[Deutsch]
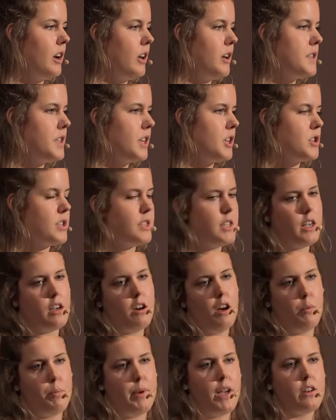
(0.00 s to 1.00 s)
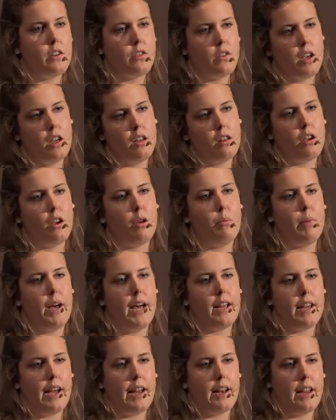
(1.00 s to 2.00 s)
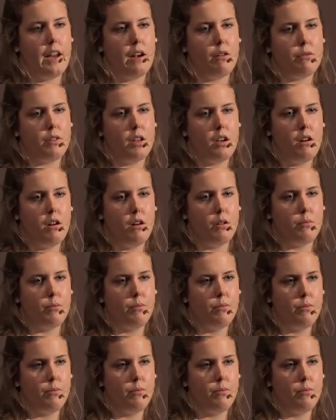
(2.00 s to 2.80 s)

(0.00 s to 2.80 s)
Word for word: Lösung war, ich halbiere das Kind, dann können beide eine Hälfte haben.